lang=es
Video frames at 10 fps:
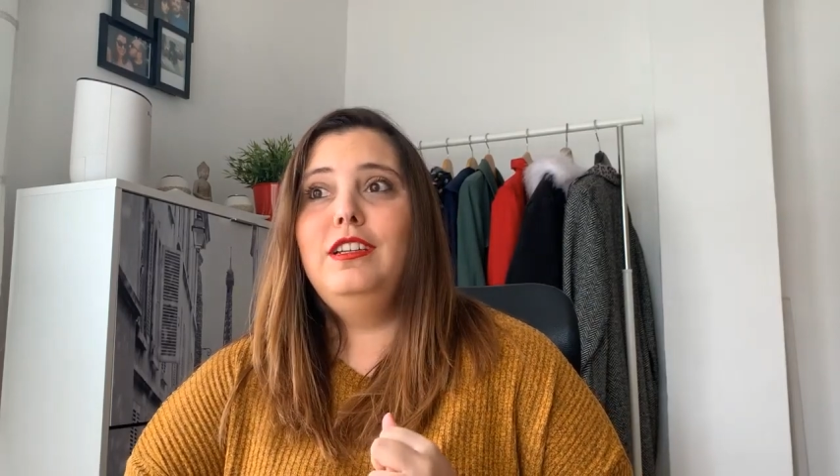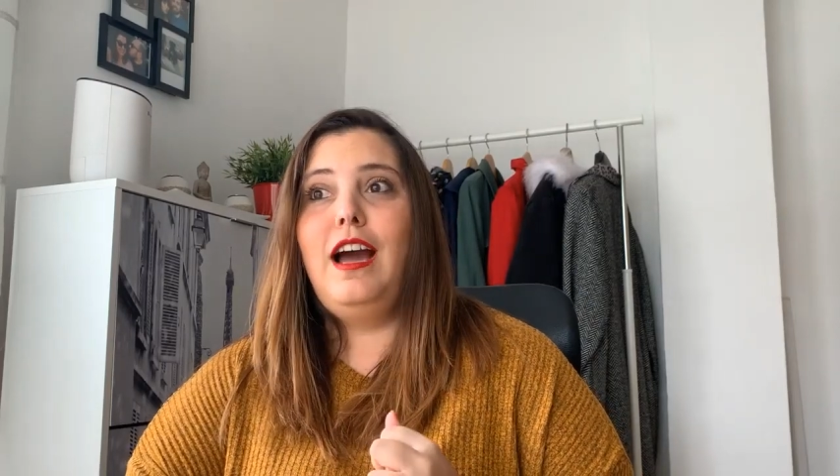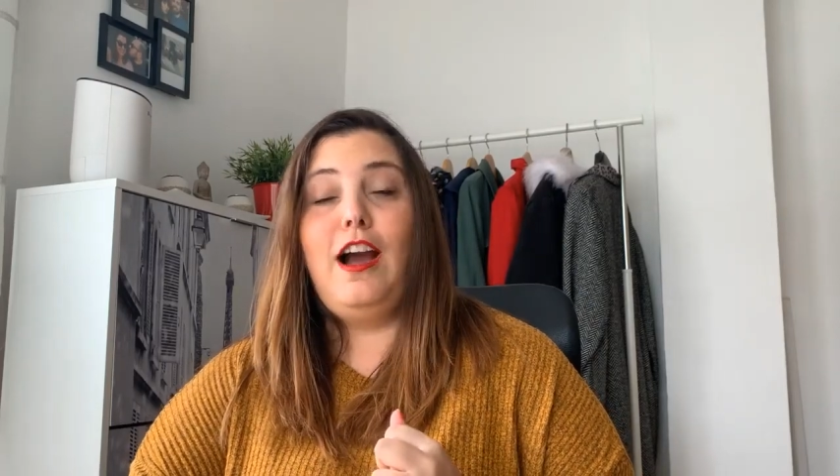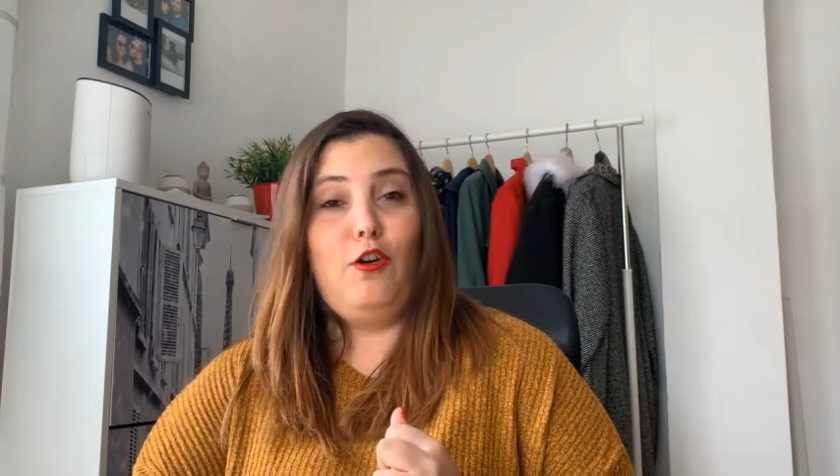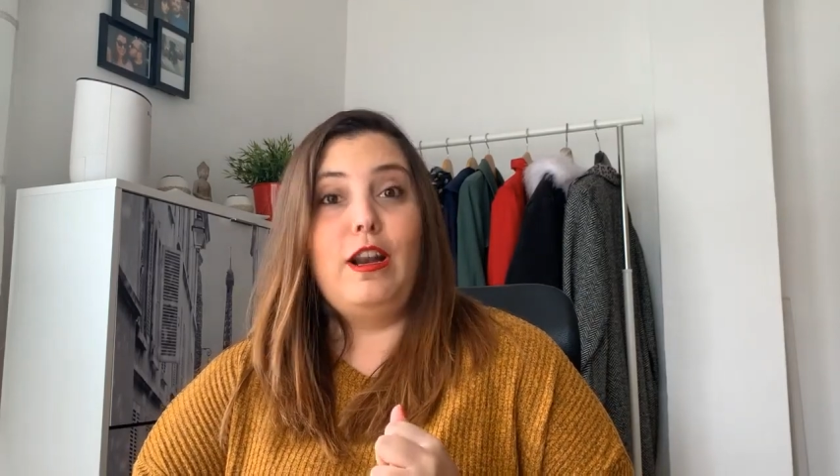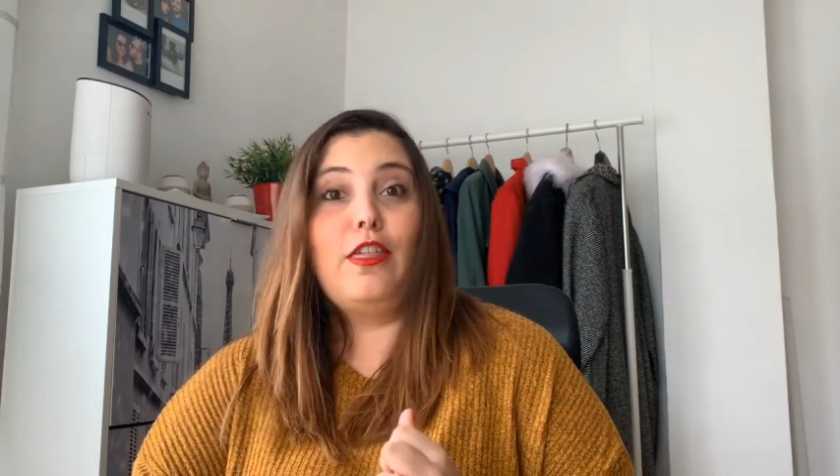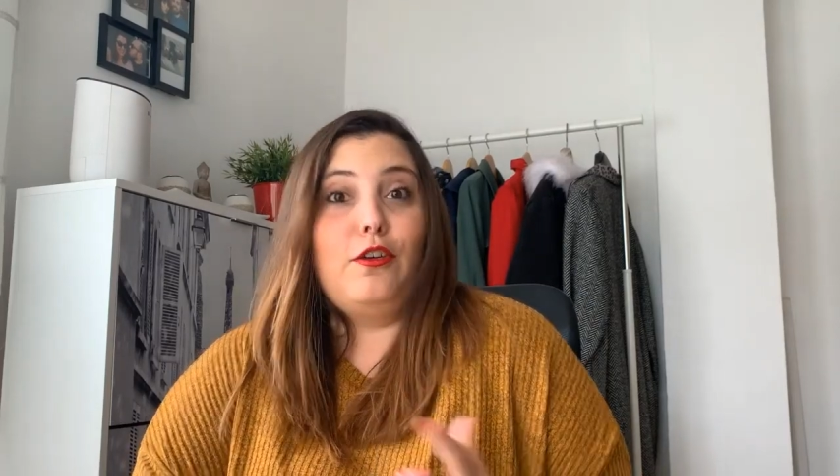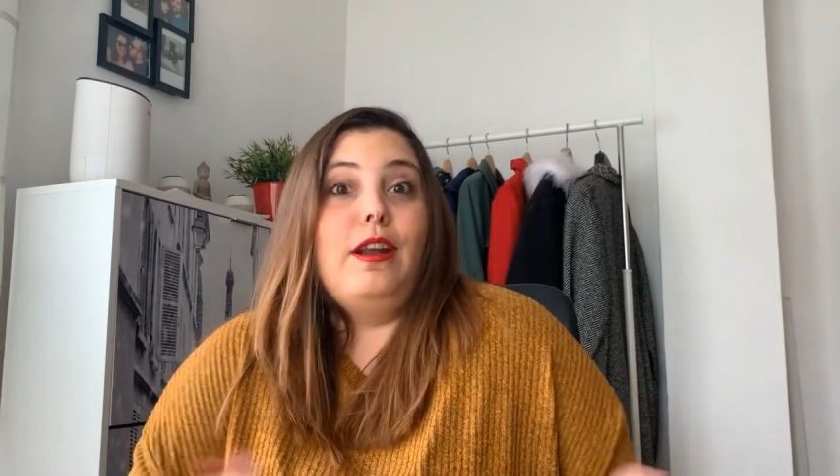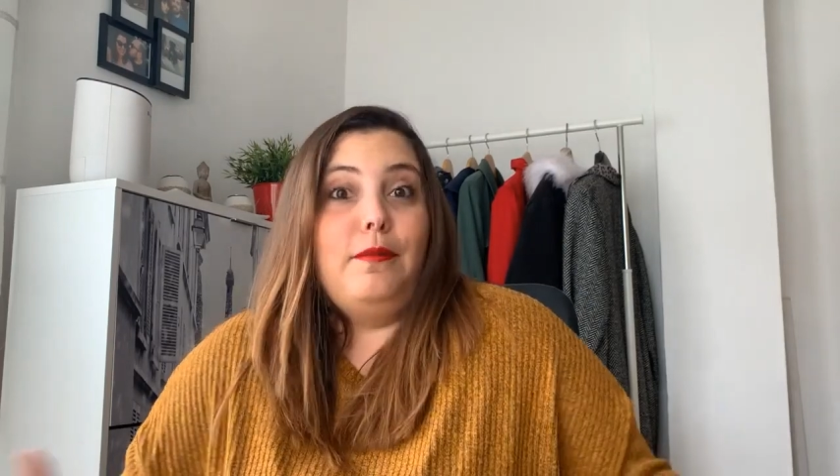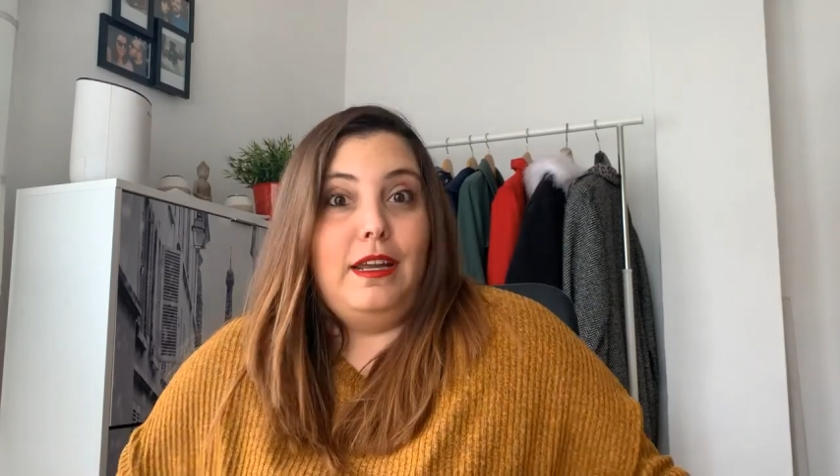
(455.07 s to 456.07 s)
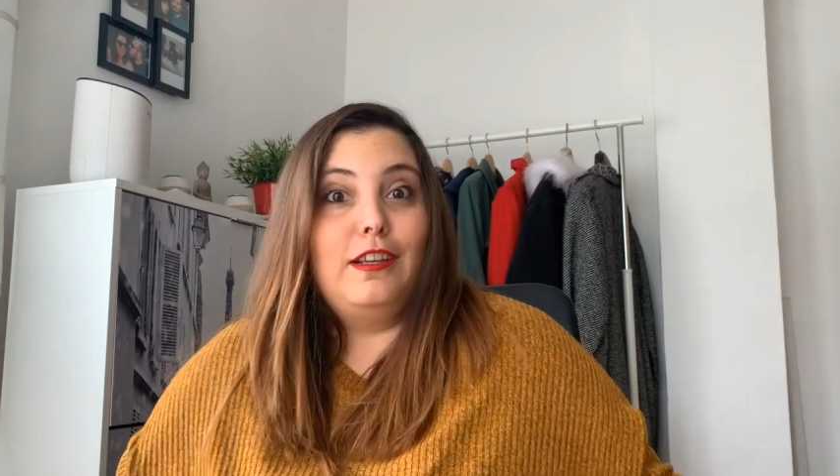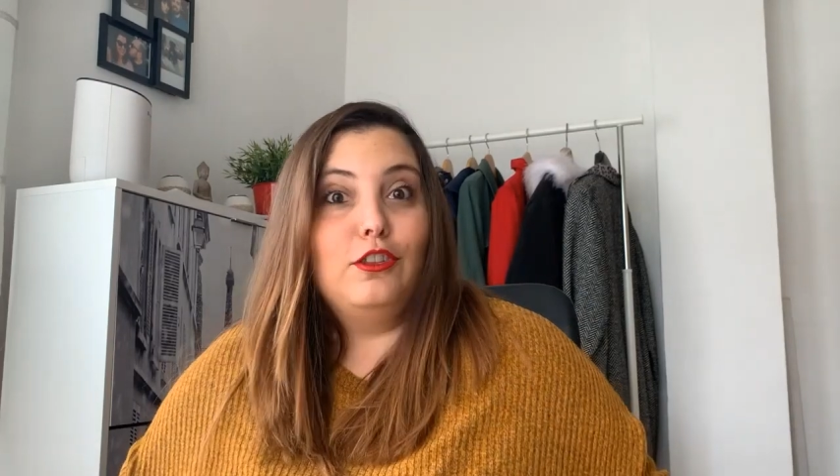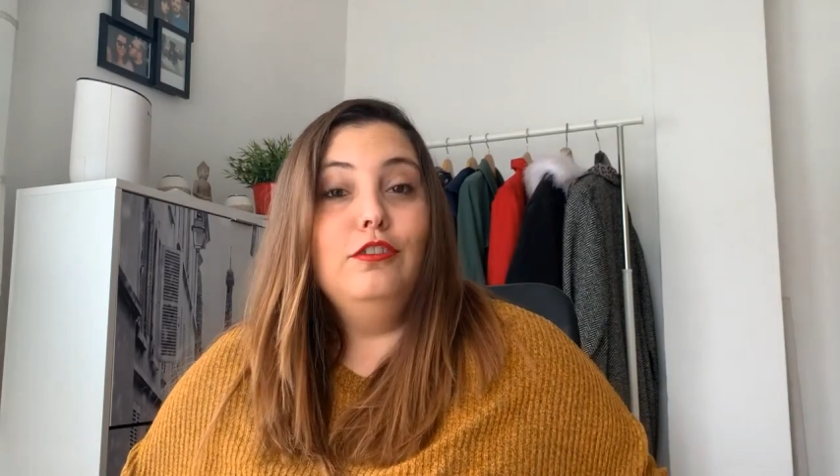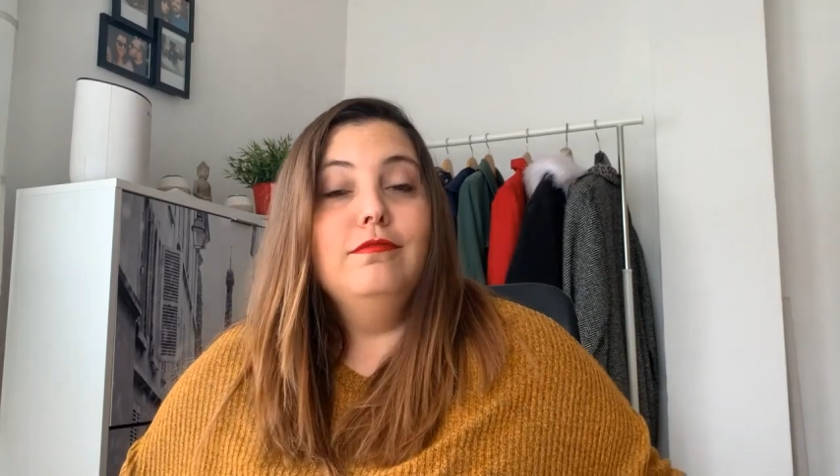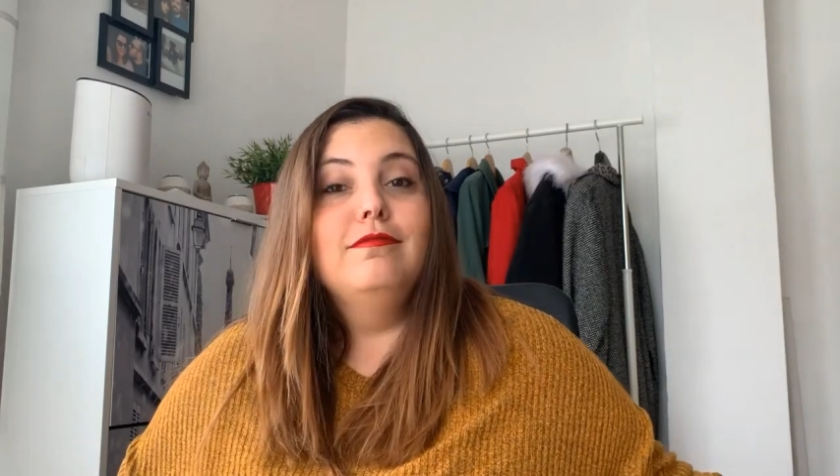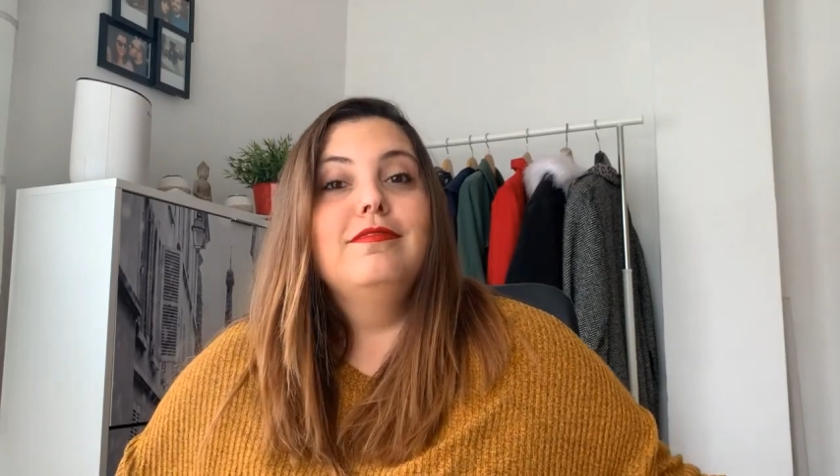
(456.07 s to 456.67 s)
a corazón abierto.